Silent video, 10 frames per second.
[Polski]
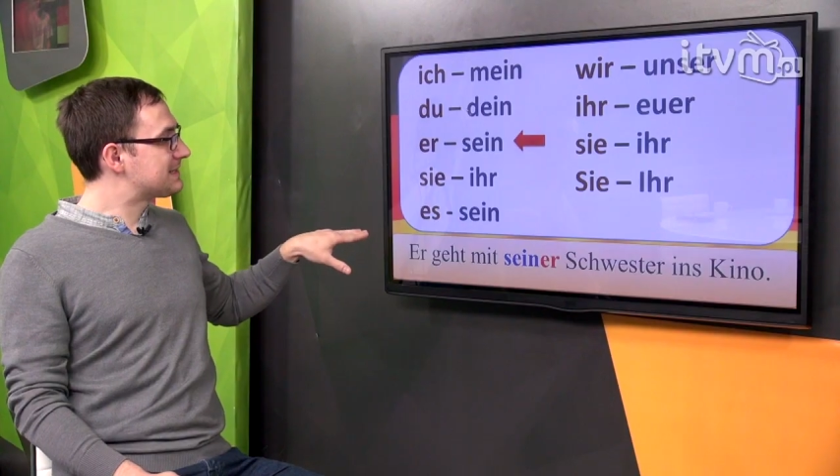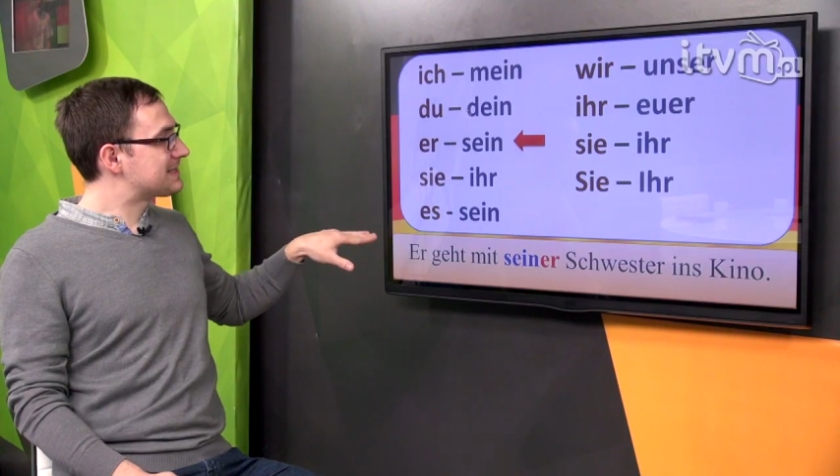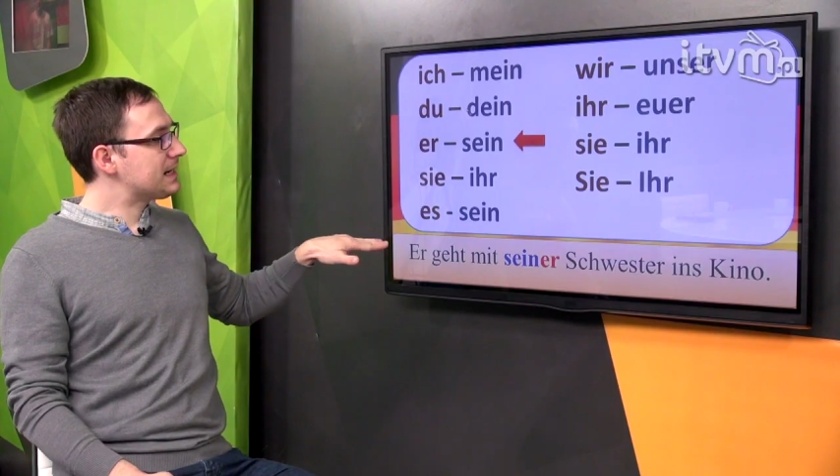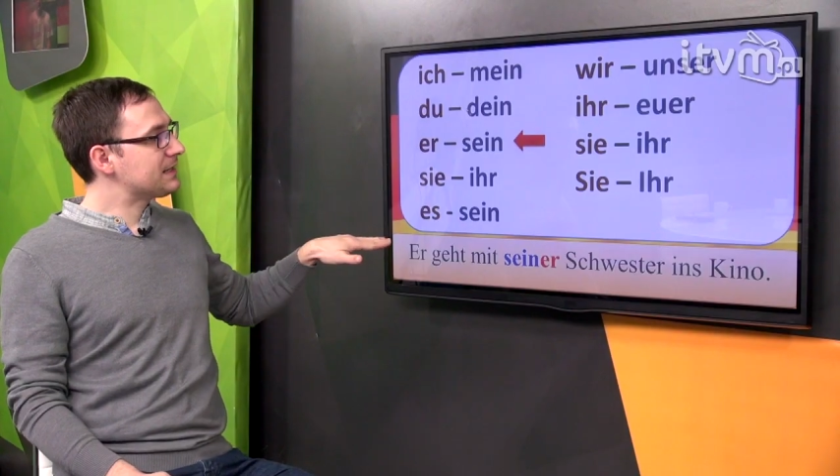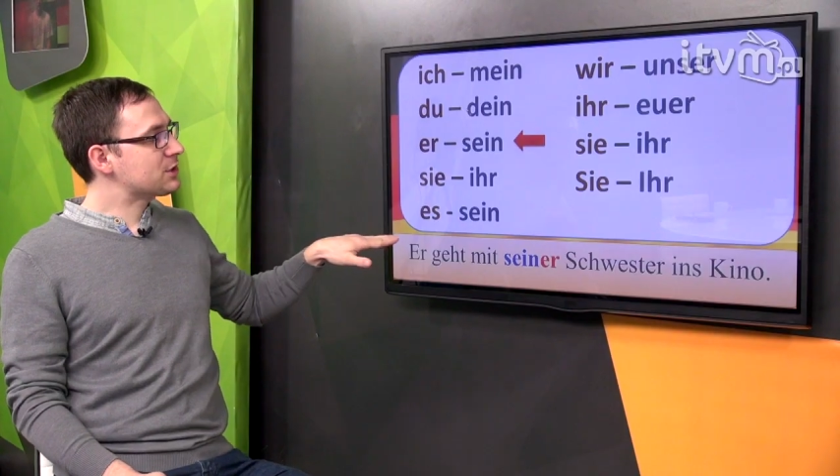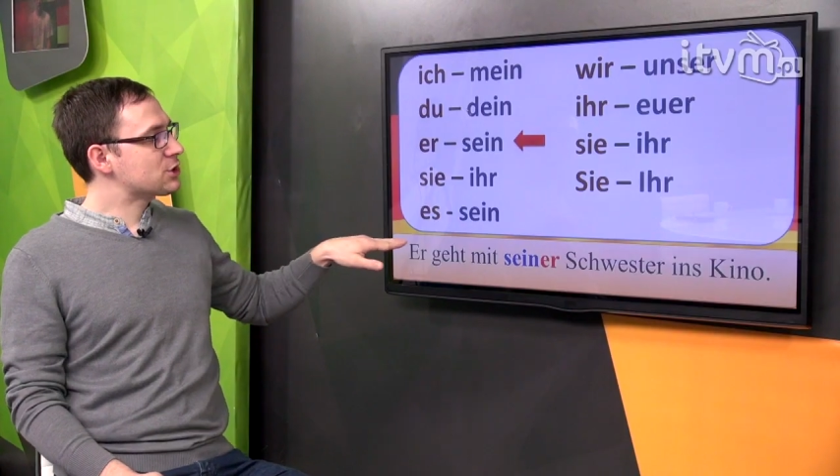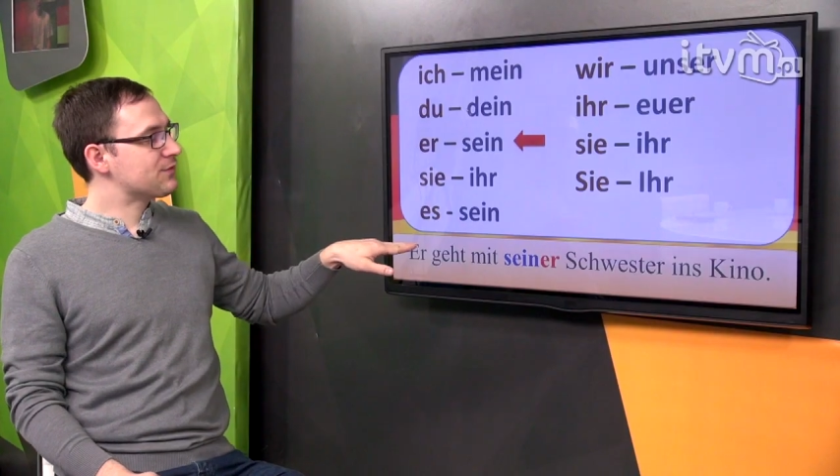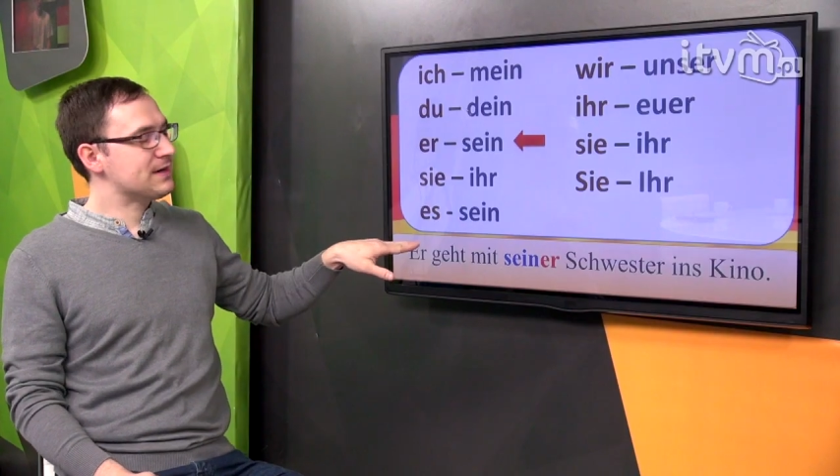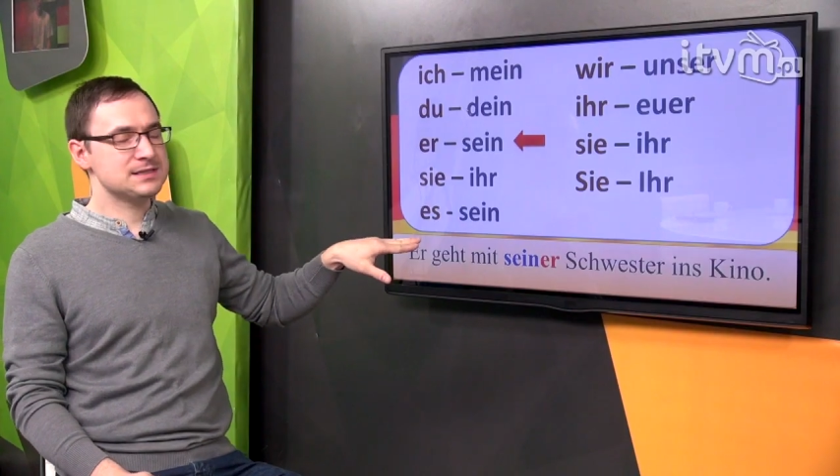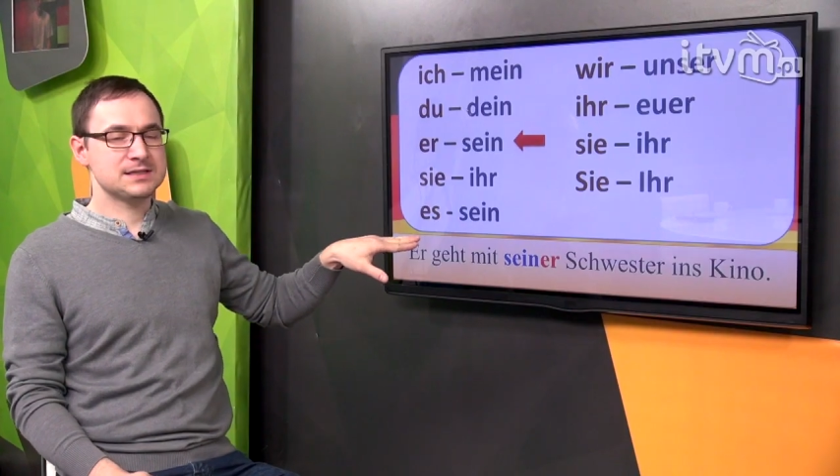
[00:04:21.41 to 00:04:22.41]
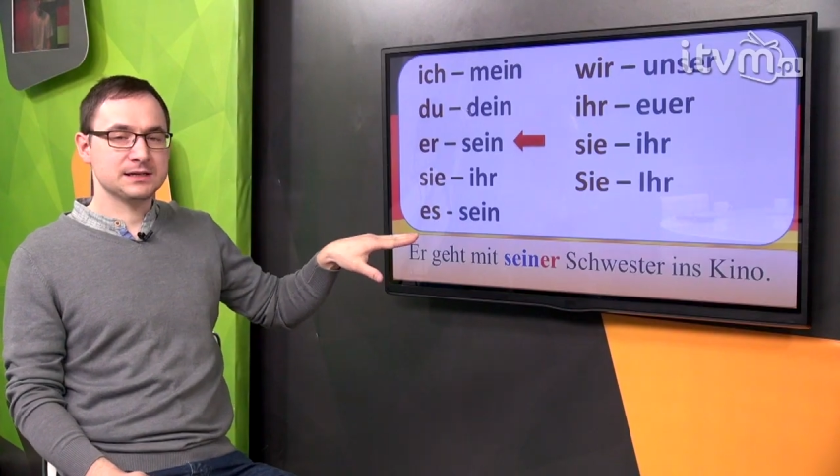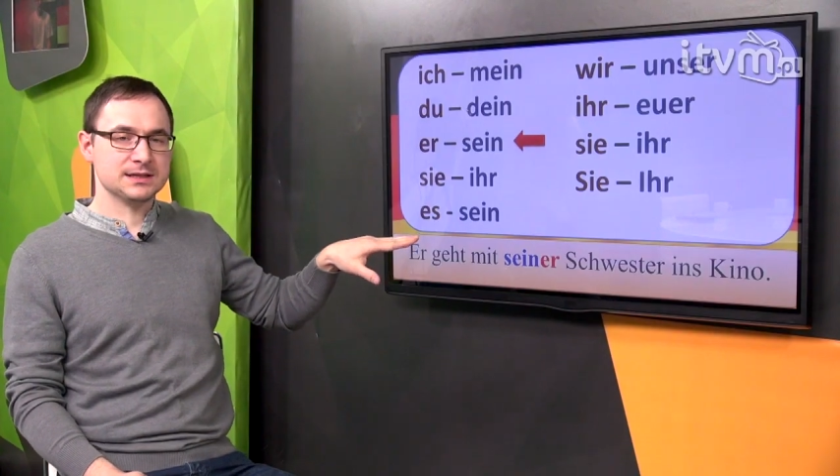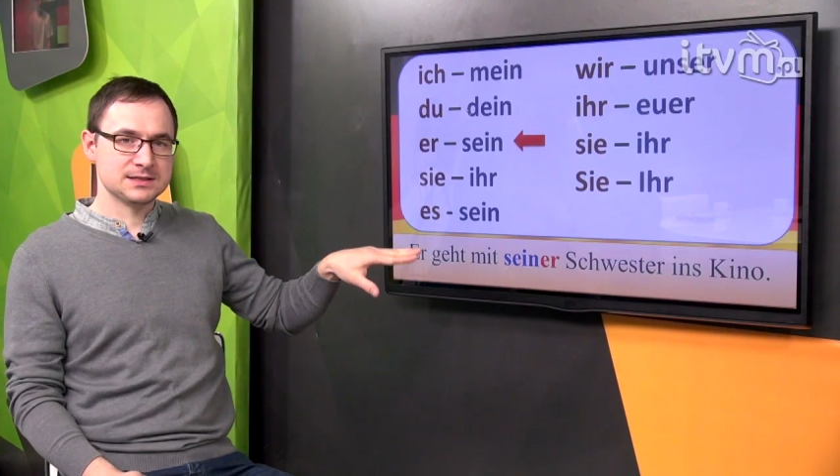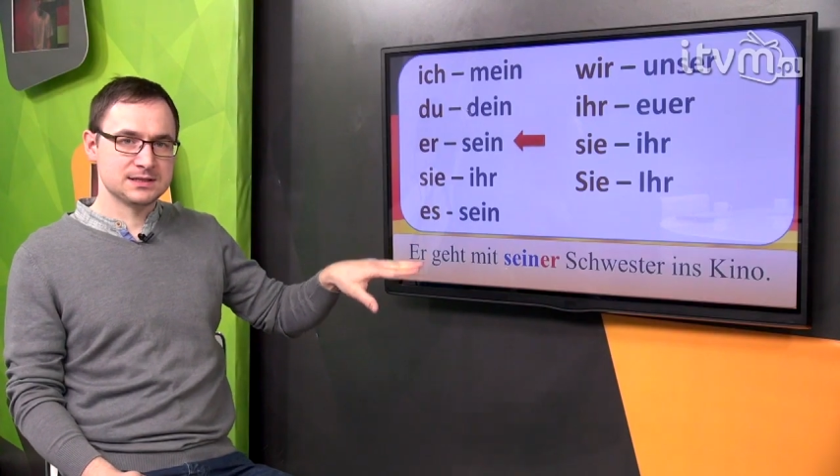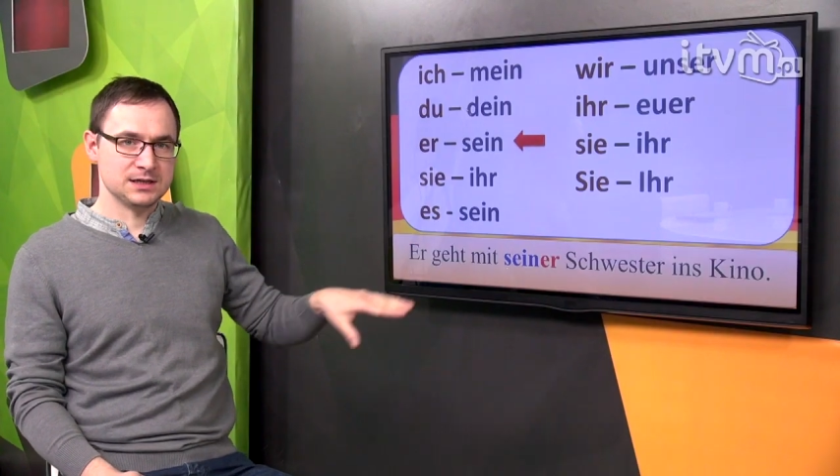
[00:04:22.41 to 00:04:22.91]
seiner Schwester
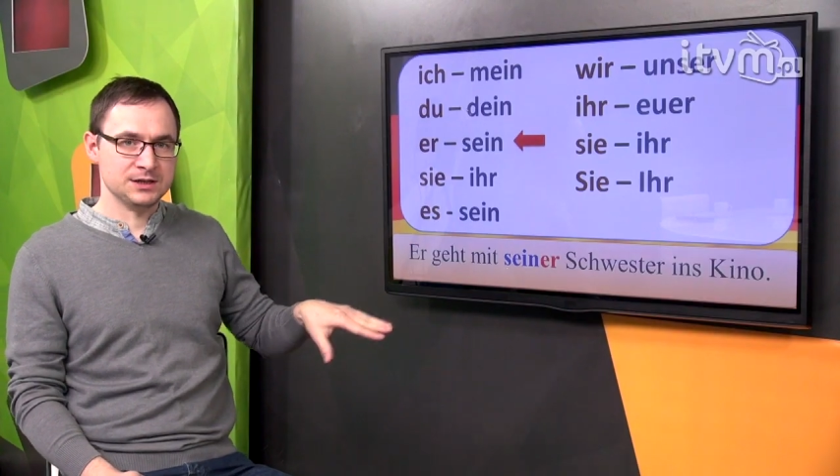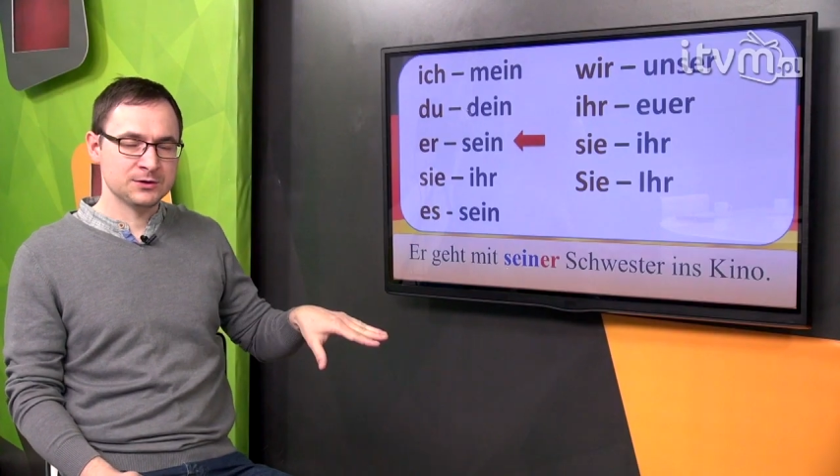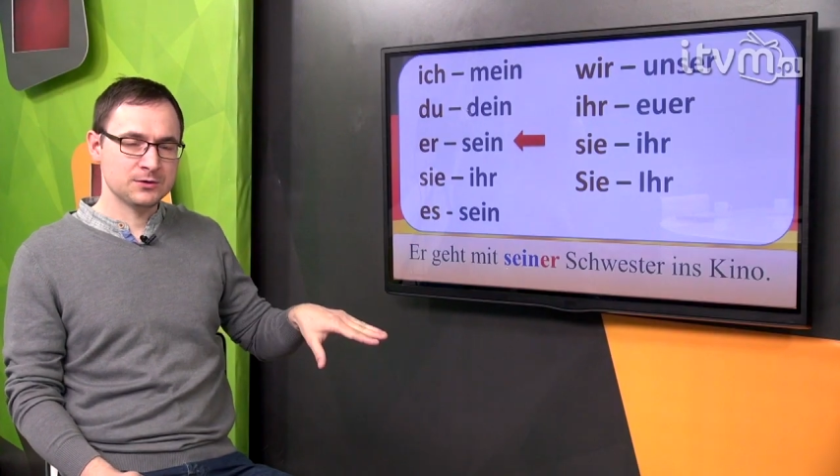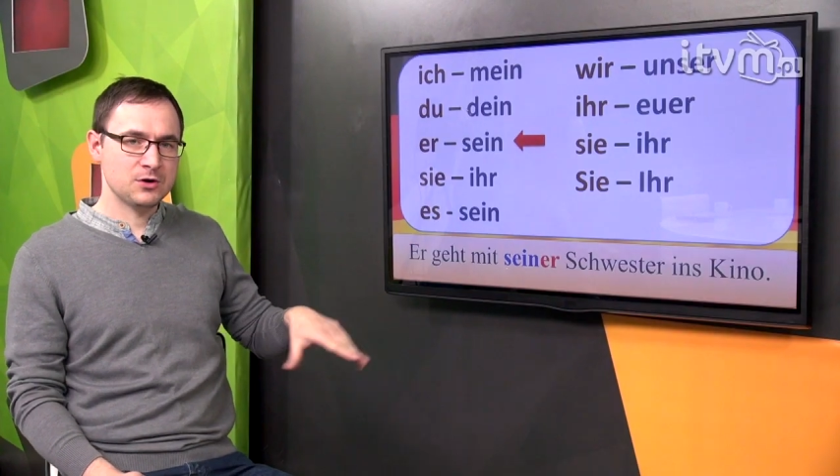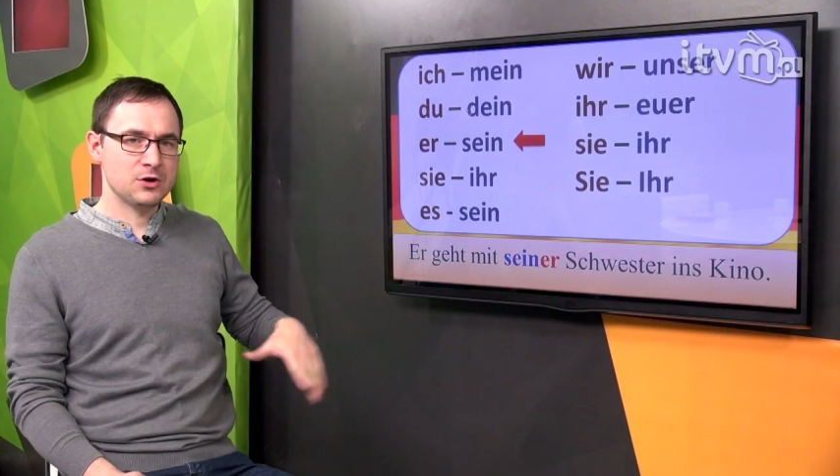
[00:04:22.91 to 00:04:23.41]
ins Kino.